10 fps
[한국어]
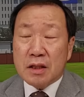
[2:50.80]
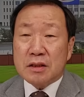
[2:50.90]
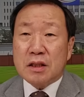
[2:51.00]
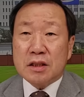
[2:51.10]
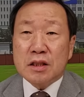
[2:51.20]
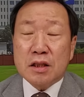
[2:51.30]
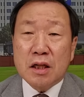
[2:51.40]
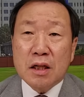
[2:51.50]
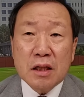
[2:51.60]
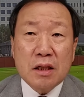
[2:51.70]
자
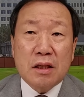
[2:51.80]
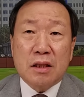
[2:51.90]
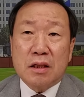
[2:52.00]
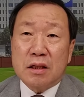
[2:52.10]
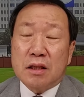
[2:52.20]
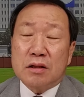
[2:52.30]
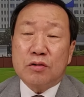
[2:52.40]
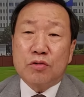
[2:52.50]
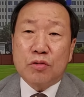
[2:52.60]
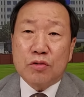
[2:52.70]
실제 그래서
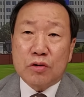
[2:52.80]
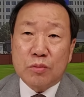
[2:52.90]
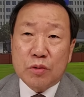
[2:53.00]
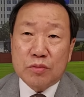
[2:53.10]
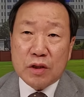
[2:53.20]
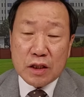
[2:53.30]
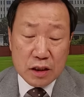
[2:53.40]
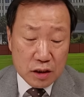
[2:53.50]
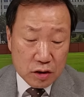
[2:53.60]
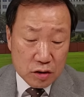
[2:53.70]
유동규 전
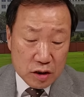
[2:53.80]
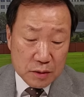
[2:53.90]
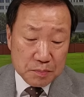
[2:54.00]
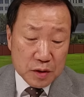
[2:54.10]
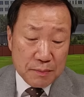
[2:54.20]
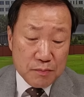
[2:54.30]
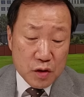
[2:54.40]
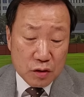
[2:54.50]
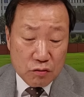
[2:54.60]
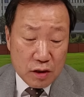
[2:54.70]
본부장이
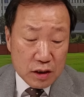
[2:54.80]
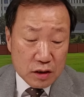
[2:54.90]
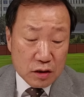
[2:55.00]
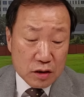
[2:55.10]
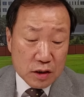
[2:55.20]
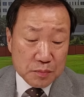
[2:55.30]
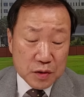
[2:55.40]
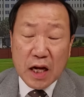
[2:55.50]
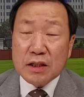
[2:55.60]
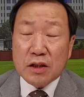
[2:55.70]
2013년과
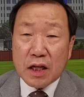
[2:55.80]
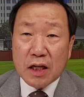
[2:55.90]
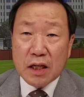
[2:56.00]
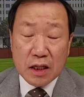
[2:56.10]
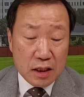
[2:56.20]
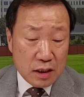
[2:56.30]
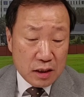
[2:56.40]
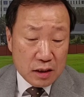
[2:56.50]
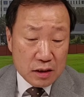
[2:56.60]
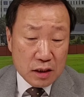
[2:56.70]
2014년에
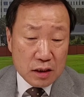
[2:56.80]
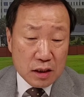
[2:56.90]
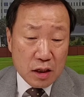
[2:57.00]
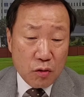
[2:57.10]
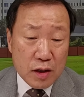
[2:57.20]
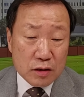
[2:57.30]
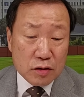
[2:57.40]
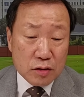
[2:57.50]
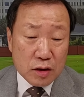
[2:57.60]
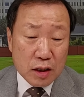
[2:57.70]
이제 이게
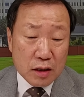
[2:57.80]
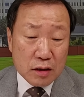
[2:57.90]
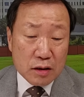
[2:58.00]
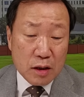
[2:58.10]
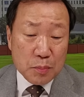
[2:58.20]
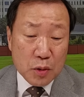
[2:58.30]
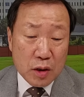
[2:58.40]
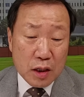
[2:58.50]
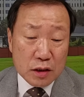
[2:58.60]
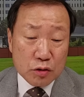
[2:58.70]
황성택
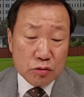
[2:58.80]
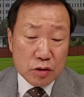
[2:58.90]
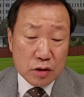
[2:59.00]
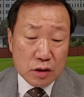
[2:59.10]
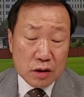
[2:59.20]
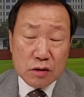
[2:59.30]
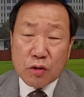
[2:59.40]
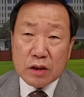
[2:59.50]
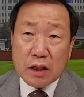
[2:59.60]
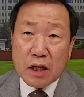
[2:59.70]
대표가 가지고 있는 그
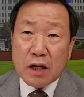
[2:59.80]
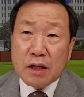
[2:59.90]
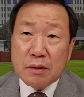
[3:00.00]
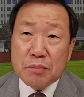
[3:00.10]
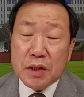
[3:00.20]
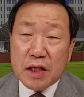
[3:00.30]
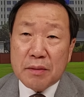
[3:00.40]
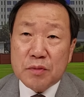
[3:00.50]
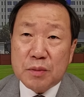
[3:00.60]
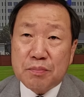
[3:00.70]
회사가
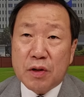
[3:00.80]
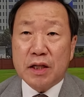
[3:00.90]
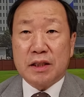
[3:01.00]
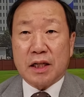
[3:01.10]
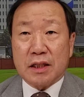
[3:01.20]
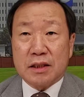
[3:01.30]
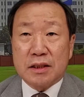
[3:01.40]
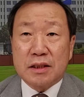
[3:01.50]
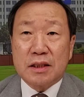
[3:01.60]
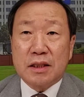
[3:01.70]
PMG
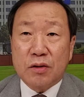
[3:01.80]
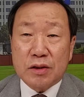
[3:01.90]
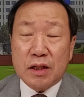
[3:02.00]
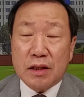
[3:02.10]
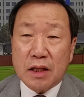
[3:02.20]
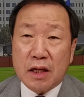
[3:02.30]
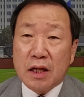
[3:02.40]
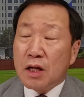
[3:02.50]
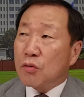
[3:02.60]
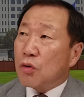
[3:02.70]
플랜이라는 회사인데
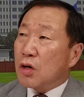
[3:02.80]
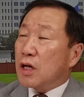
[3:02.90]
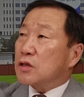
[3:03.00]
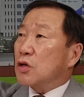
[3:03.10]
원래